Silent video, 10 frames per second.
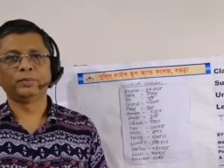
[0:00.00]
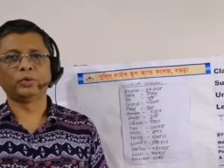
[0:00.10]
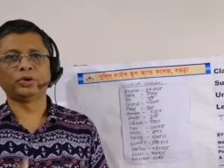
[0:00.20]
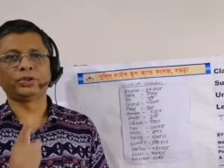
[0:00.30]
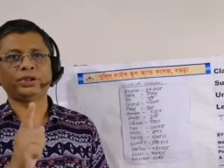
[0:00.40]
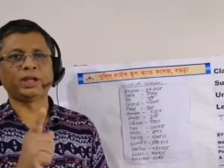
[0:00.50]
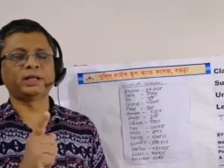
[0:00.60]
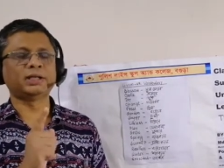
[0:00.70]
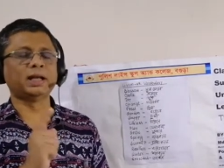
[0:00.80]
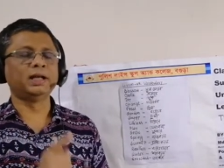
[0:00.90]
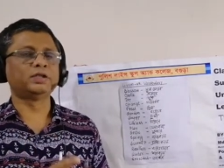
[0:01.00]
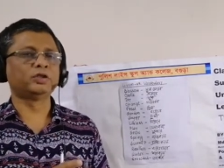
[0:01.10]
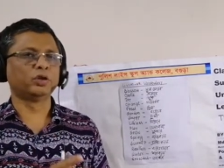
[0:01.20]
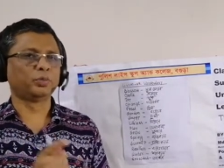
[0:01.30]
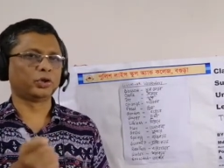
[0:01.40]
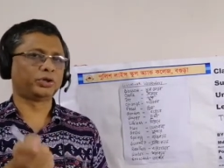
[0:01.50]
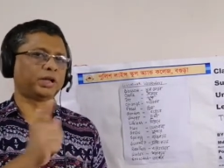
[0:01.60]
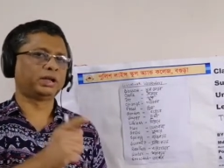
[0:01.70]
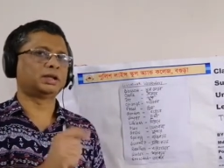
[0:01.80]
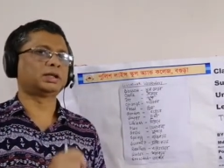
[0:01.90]
প্রত্যেকটা লিসন
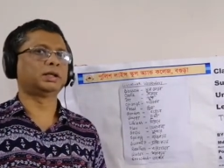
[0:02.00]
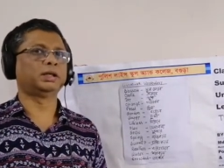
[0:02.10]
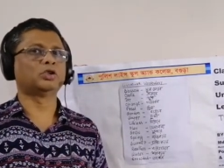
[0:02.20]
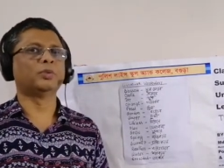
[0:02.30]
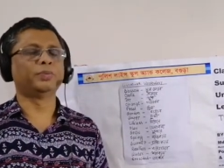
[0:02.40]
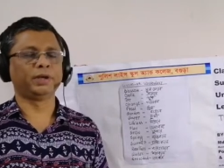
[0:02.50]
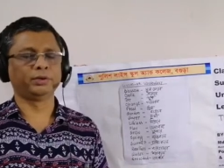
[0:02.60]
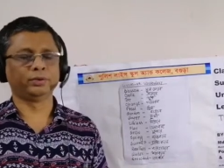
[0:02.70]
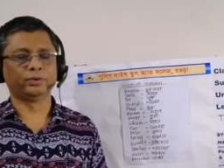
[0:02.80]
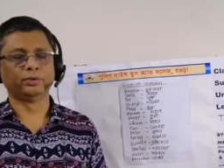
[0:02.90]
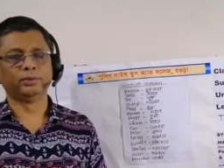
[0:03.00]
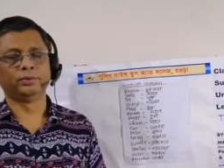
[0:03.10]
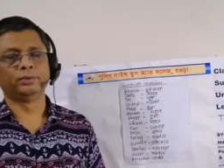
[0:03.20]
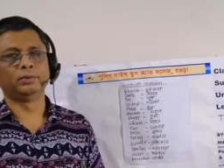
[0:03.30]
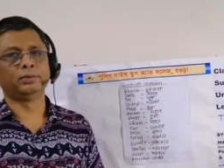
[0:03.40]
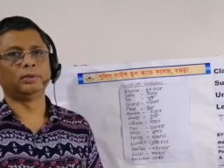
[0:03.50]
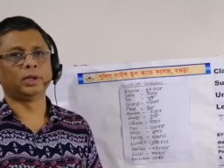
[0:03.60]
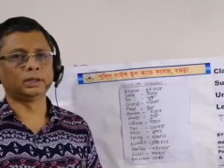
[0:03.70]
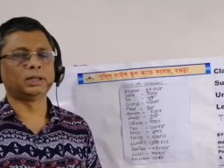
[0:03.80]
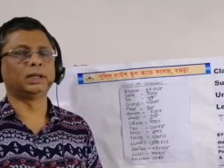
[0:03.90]
প্রত্যেকটার সাথে সম্পৃক্ত
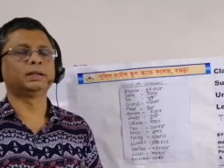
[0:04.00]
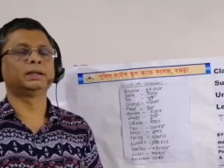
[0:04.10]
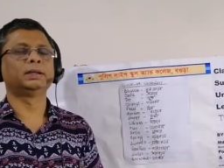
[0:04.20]
অর্থাৎ